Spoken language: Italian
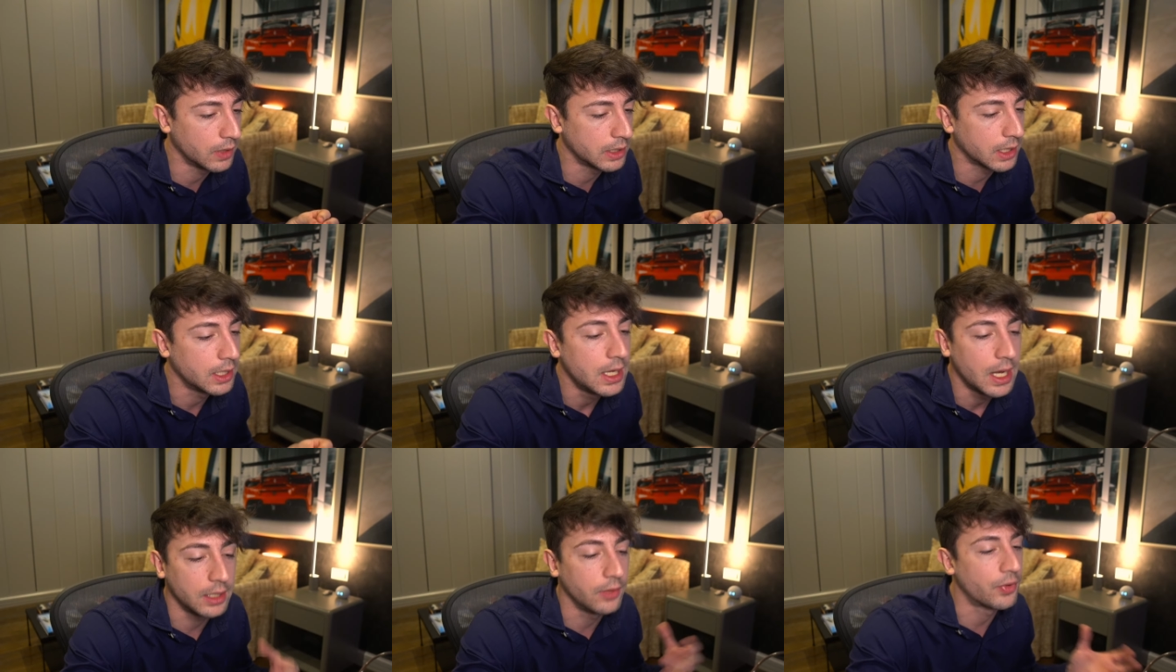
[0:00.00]
Vedete,
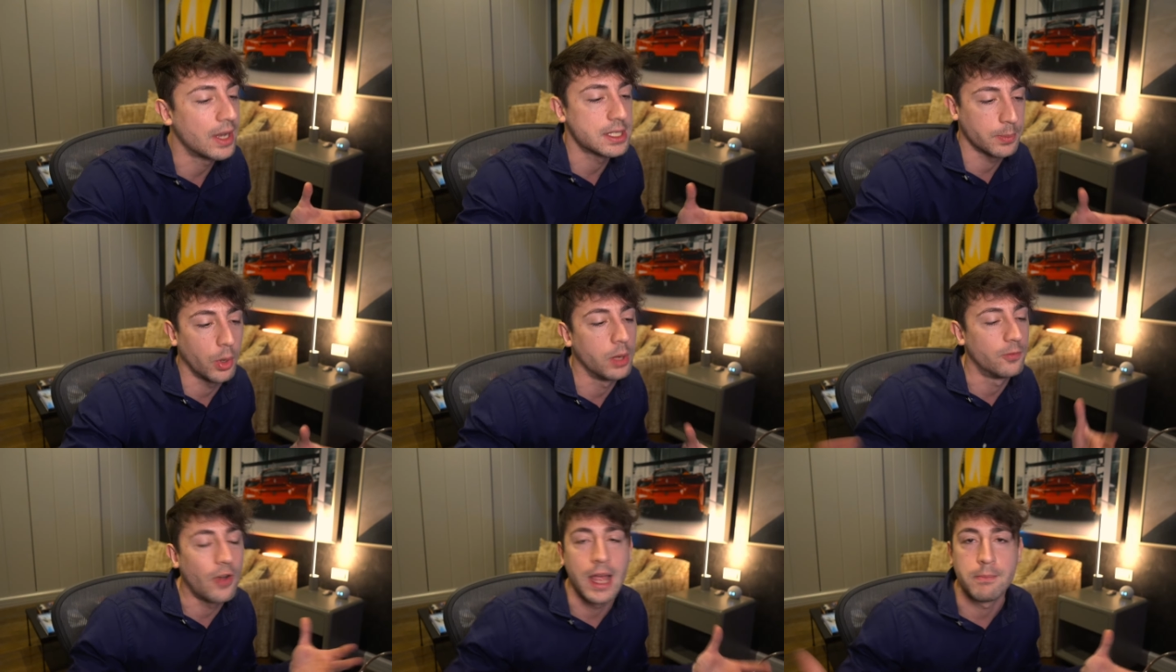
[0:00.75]
la differenza
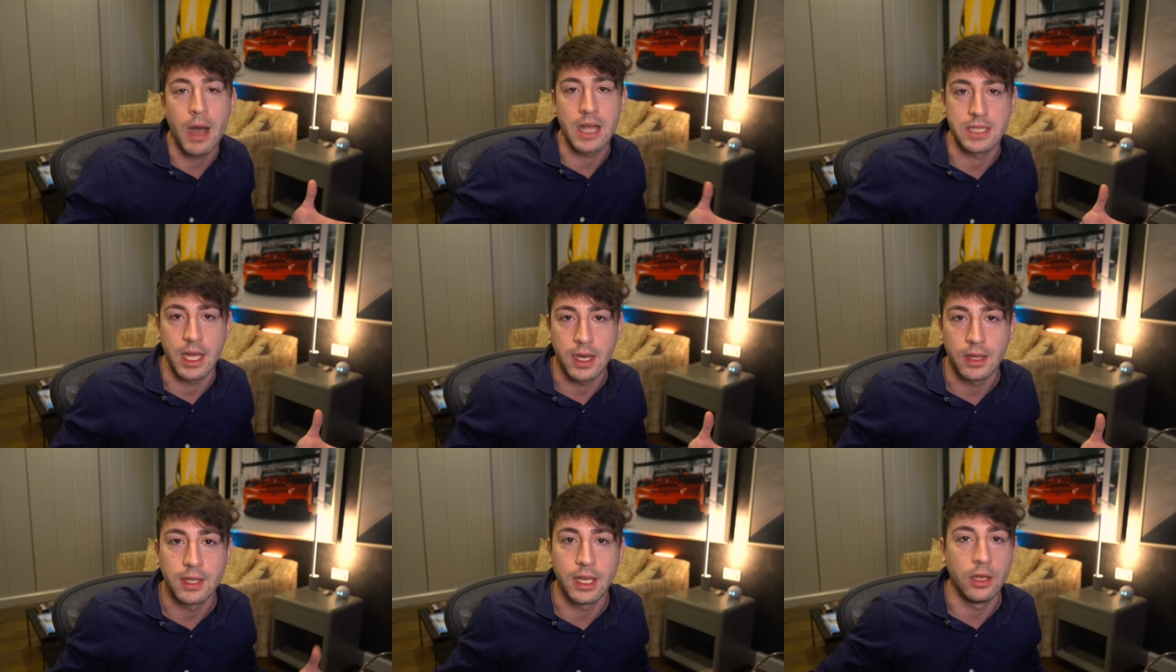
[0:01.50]
poi va in base al
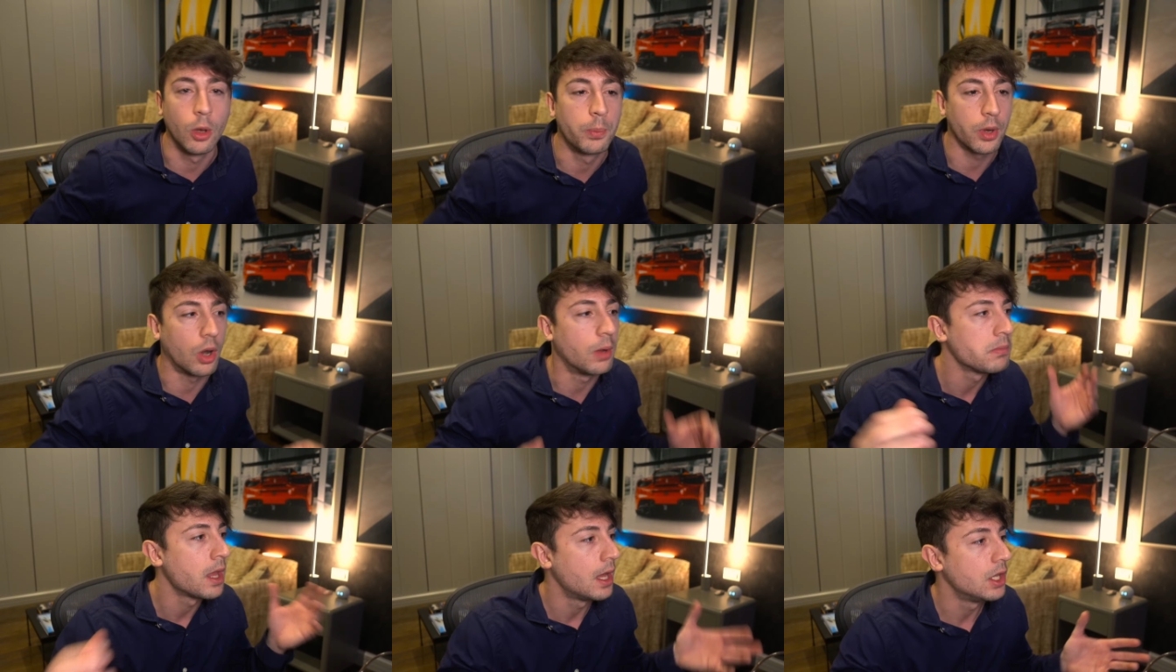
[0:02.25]
rettilineo,
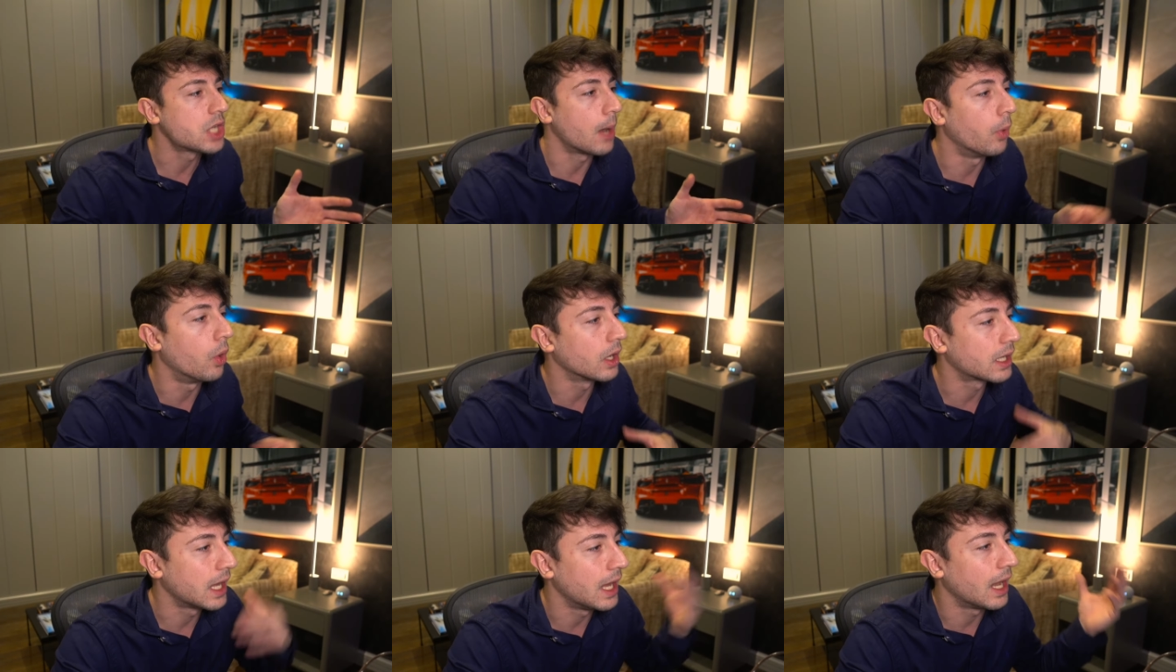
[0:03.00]
però
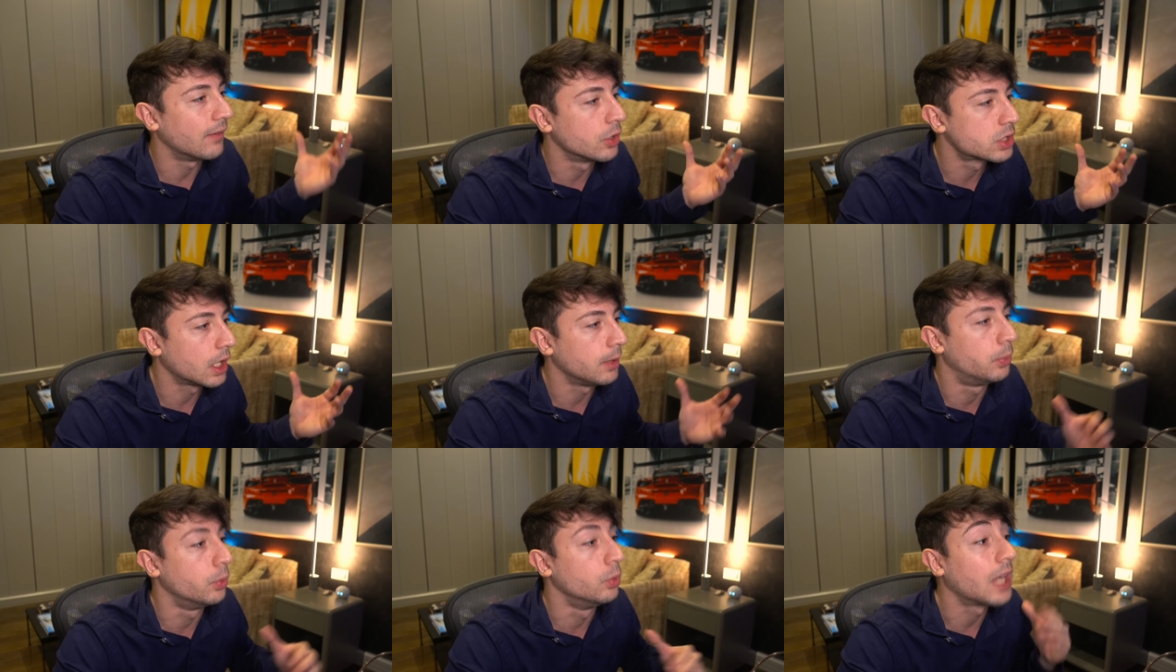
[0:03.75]
diciamo che la velocità
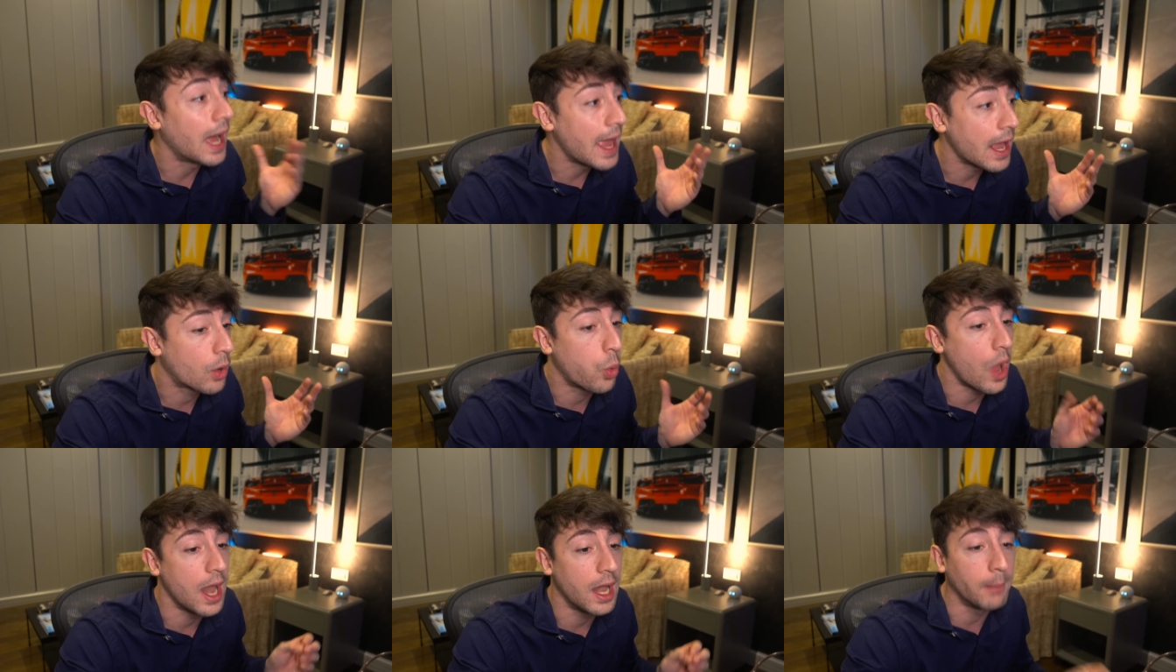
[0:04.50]
di punta è
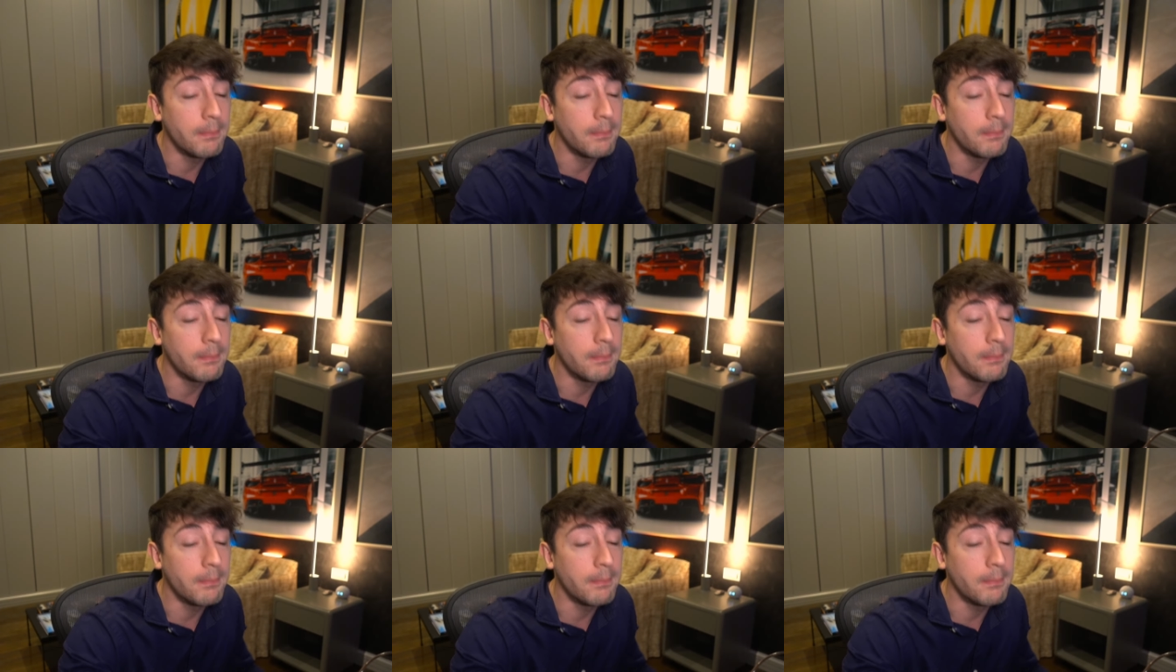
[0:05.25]
quella.